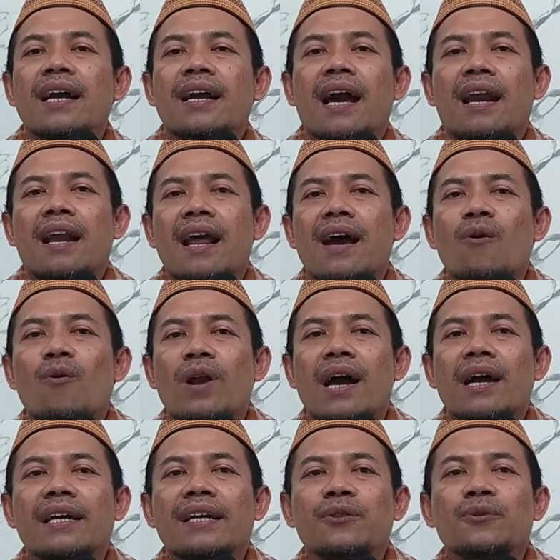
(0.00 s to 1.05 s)
Karena
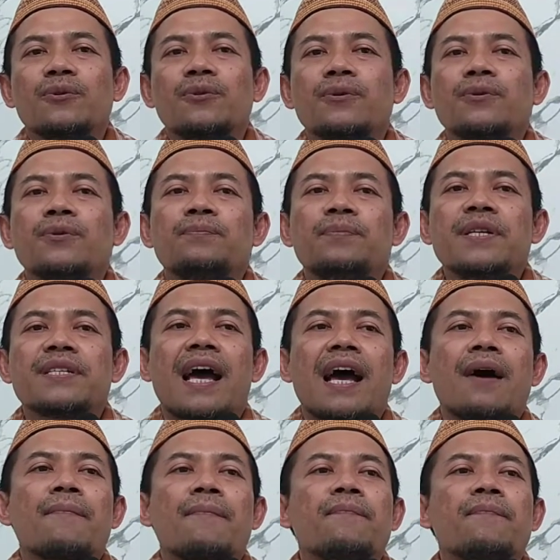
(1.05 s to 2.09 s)
orang itu
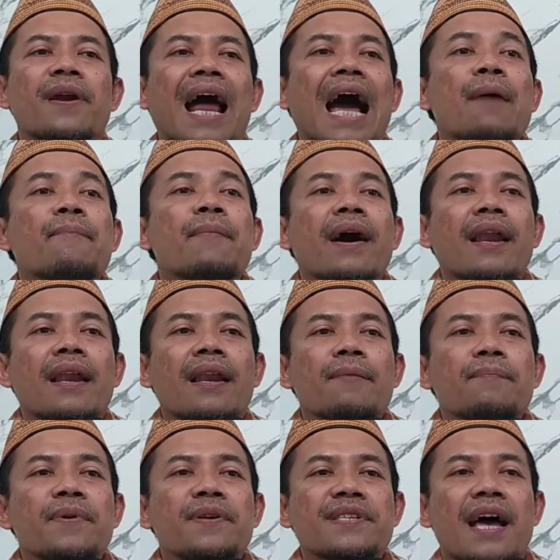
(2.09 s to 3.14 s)
bisa
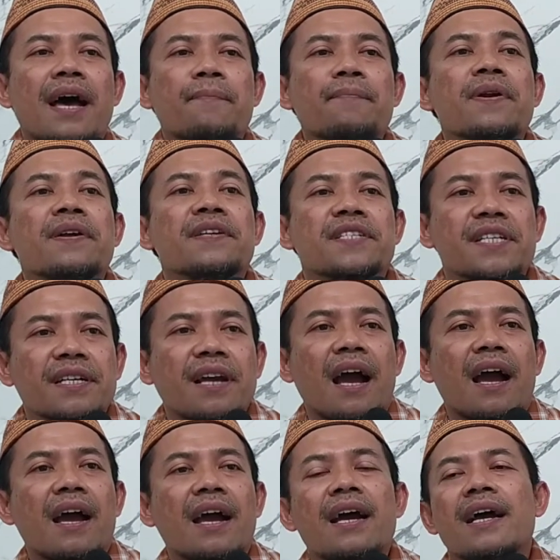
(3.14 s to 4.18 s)
beramal, bisa
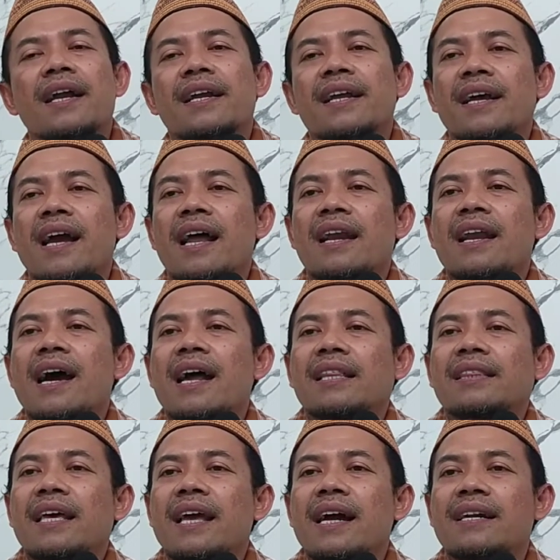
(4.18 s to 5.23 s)
bersedekah dengan
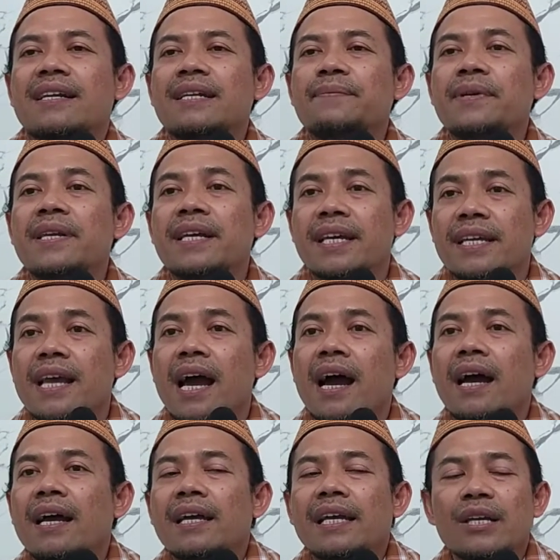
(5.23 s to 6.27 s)
harta yang
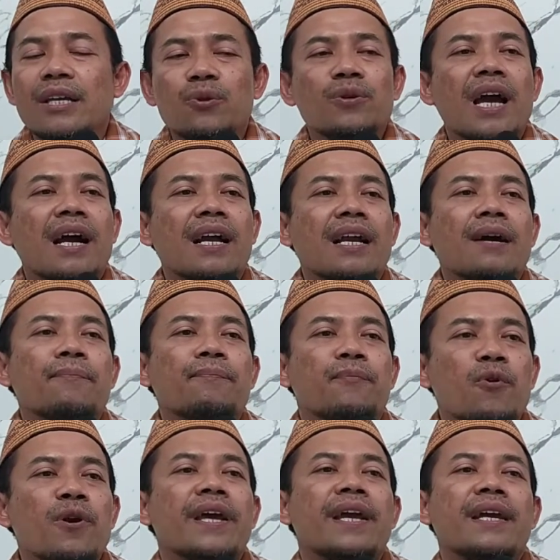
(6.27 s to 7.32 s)
dimilikinya. Itu
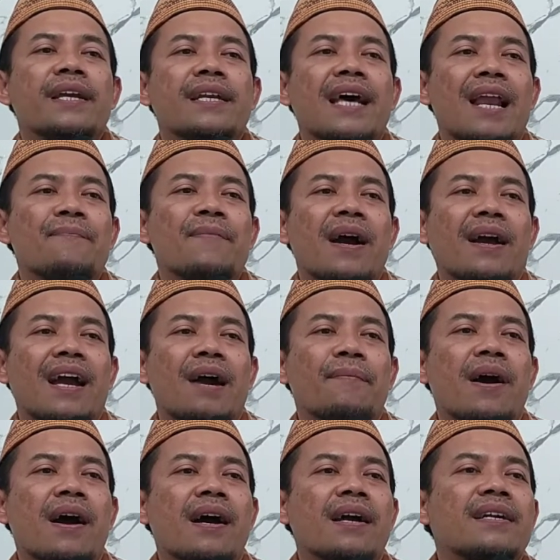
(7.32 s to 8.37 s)
yang boleh dalam
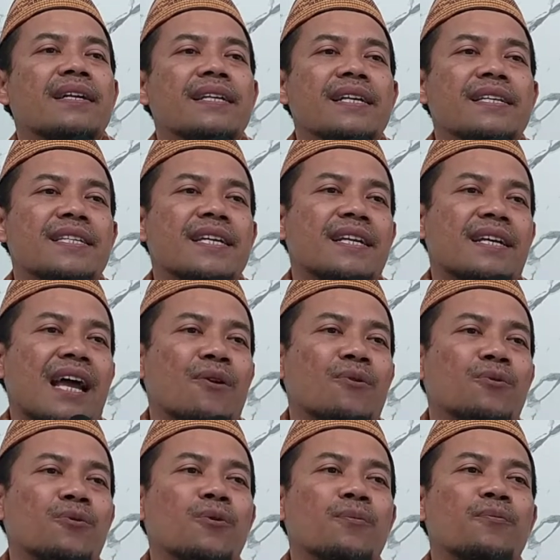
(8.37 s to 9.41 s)
agama diizinkan
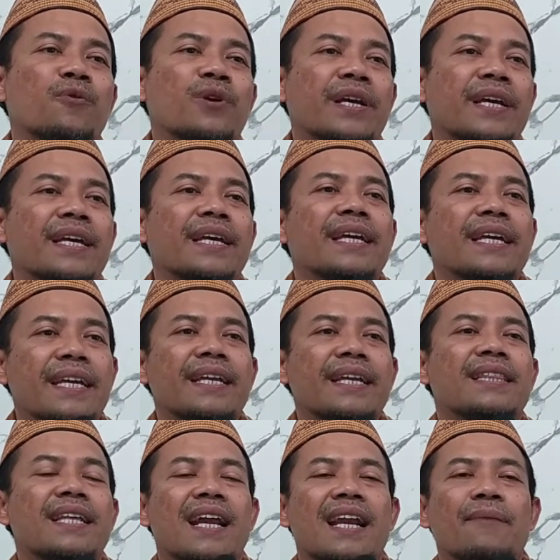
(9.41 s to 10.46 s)
untuk boleh
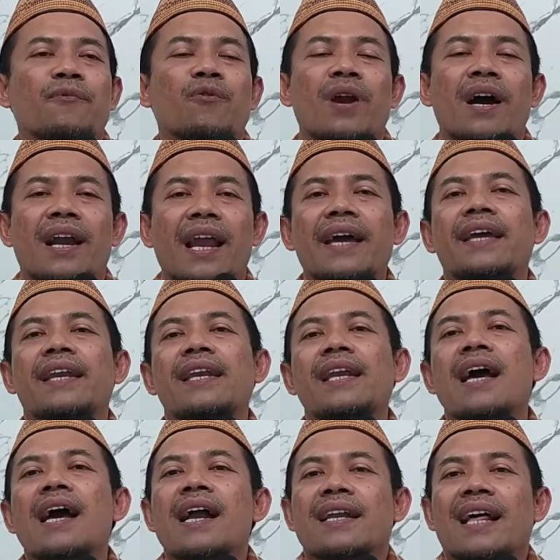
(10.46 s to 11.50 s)
iri terhadap orang lain
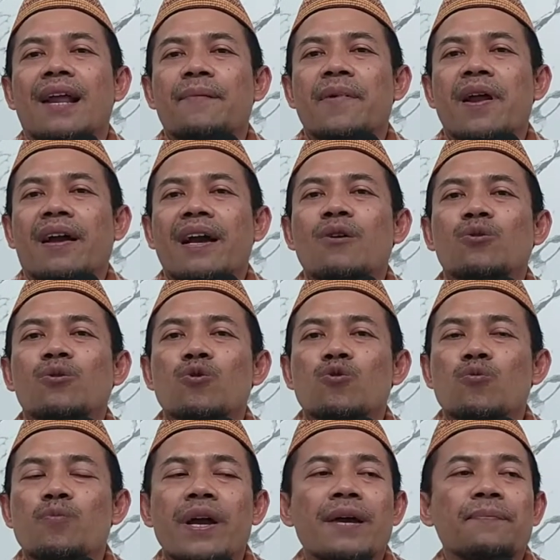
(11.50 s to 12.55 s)
lain dalam rangka untuk
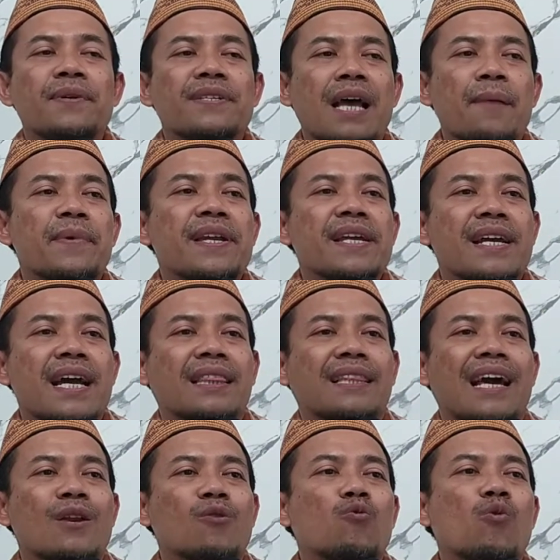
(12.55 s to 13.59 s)
supaya bisa
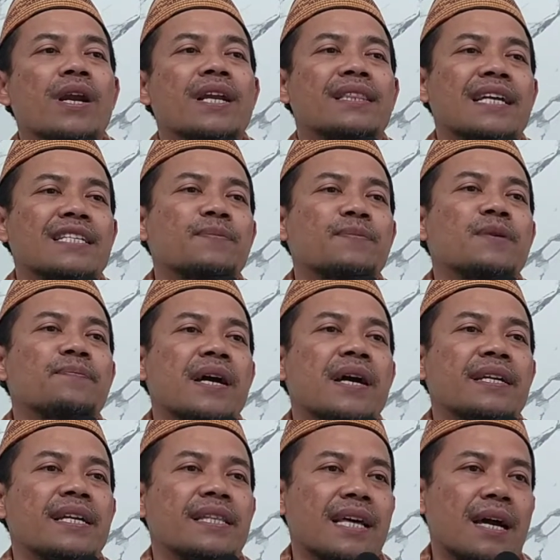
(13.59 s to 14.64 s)
meningkatkan kualitas
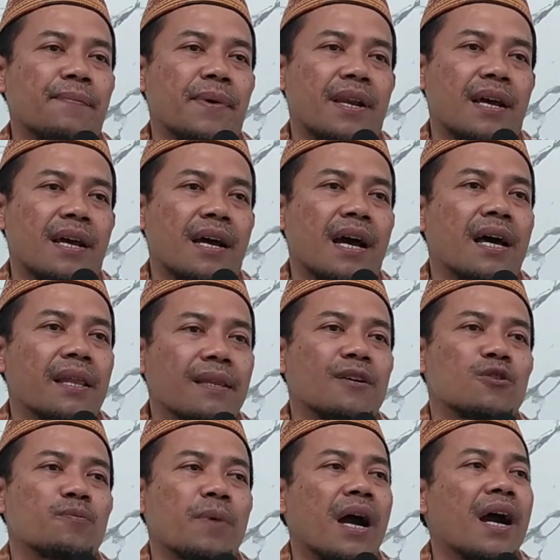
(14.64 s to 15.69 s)
pribadi kita pada
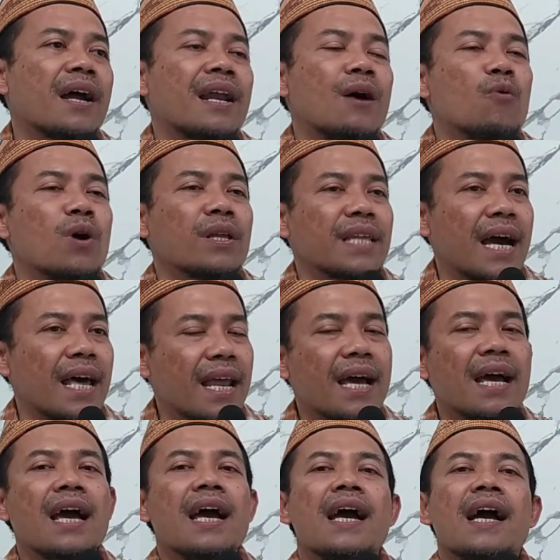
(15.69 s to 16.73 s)
Allah Subhanahu wa taala
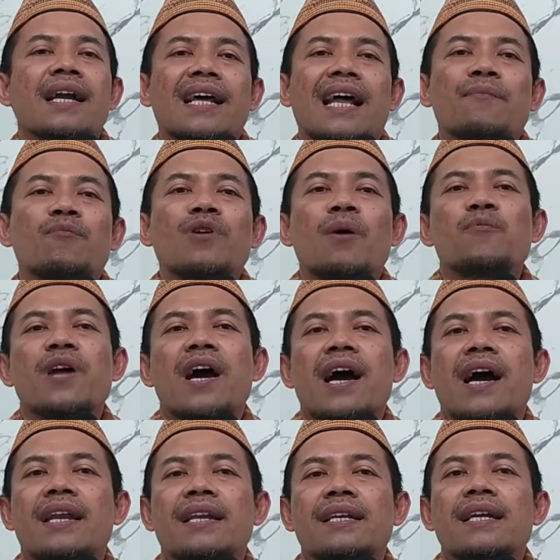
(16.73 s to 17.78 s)
dan
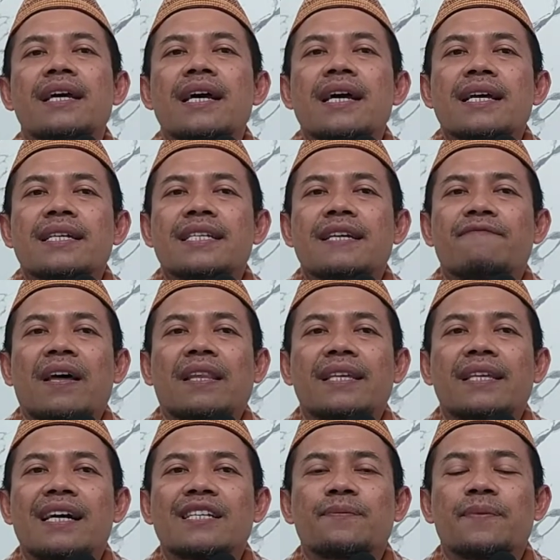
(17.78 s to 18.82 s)
mudah-mudahan sifat
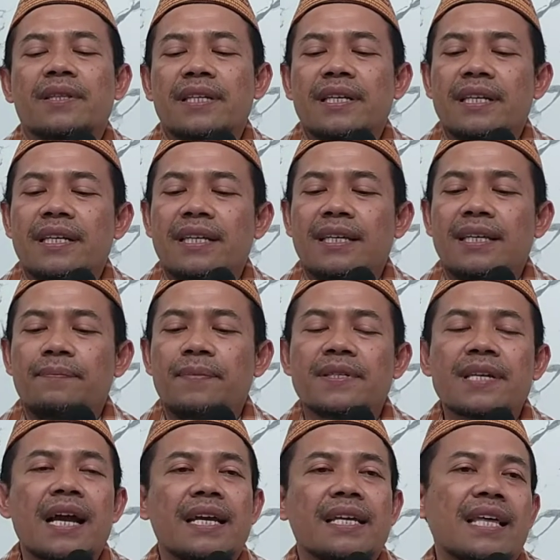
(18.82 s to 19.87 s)
yang seperti ini
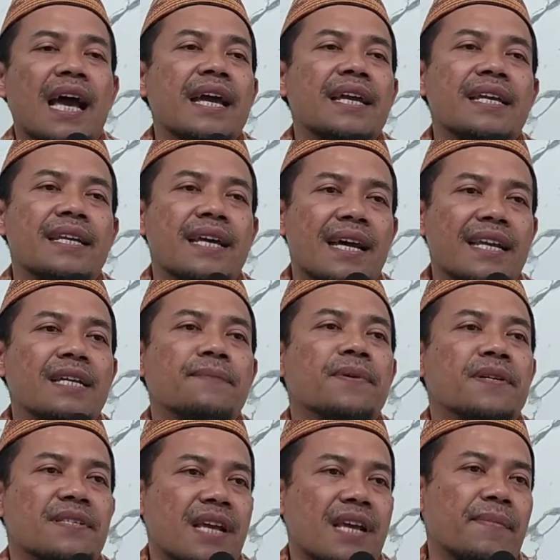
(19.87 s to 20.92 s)
bisa kita hindari
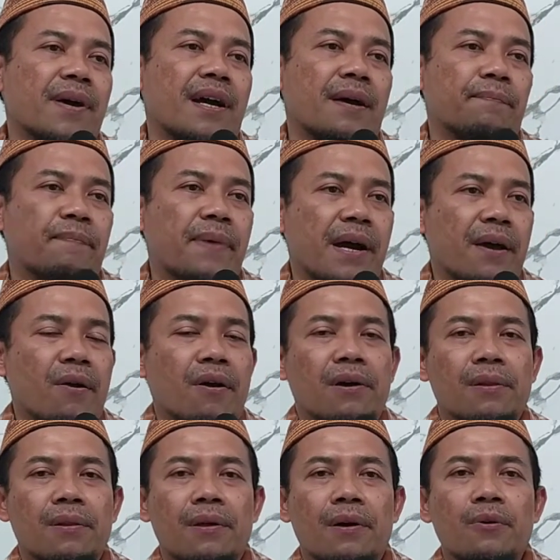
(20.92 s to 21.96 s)
bersama.
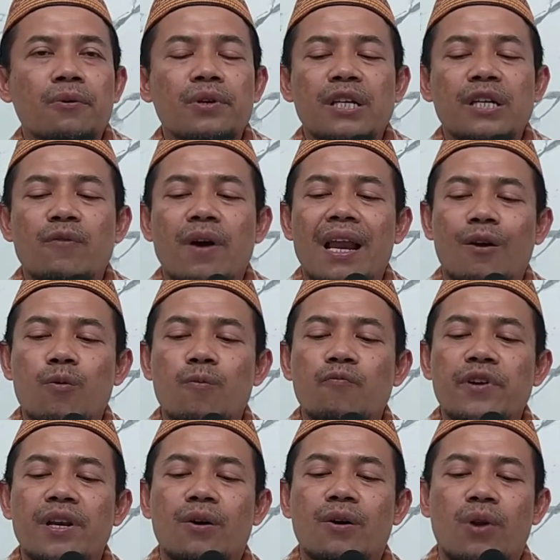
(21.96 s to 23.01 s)
Barakallahu li wa
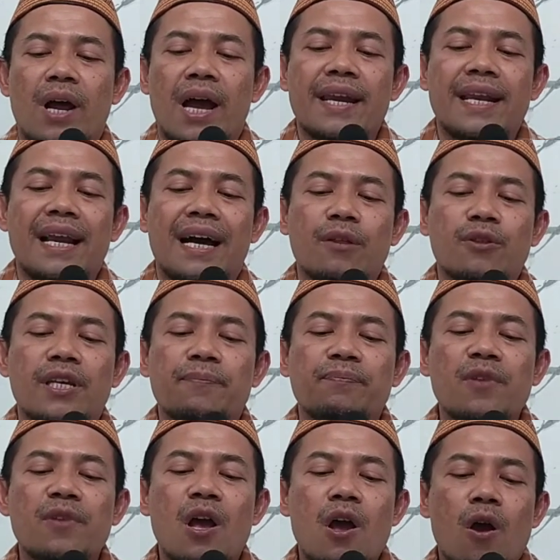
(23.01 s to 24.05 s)
lakum fil Qur'anil adzim
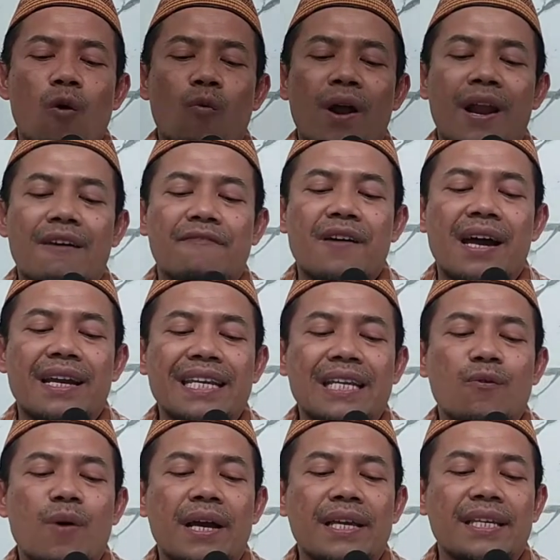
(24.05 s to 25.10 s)
wa
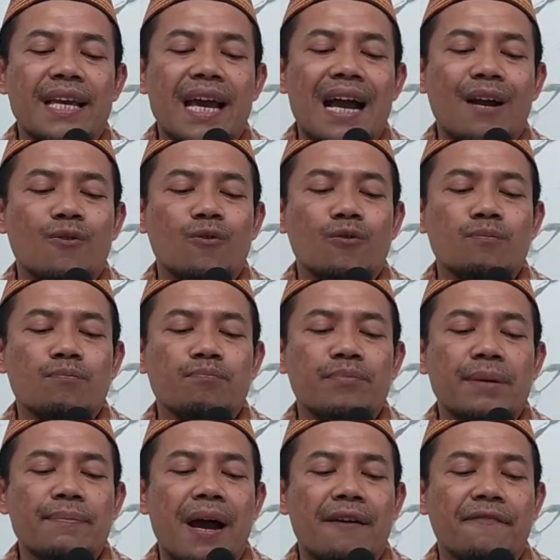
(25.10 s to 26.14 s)
nafa'ani wa iyyakum
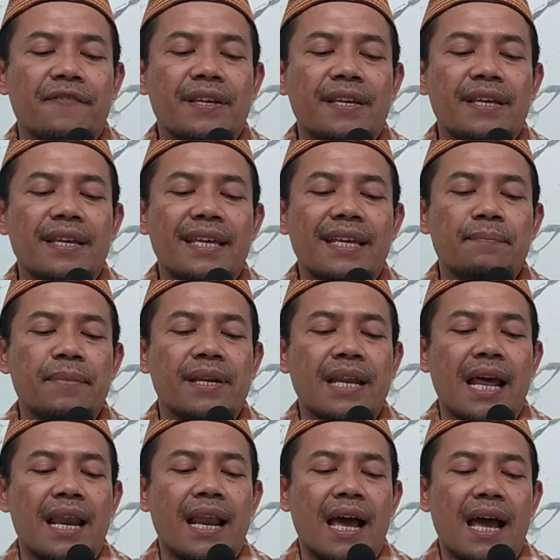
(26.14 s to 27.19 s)
bima fihi
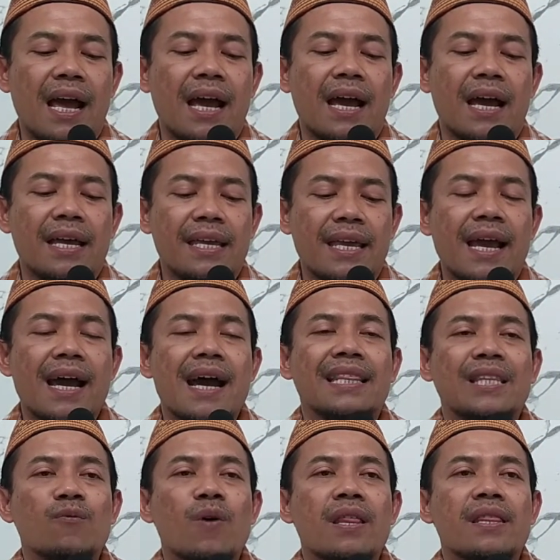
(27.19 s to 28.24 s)
minal
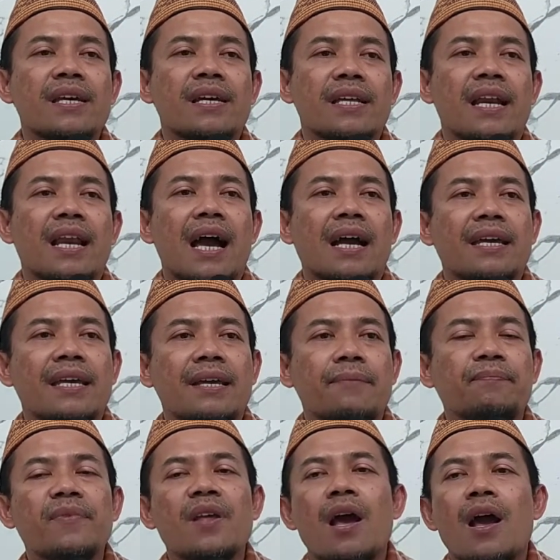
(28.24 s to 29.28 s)
ayati wa dzikril hakim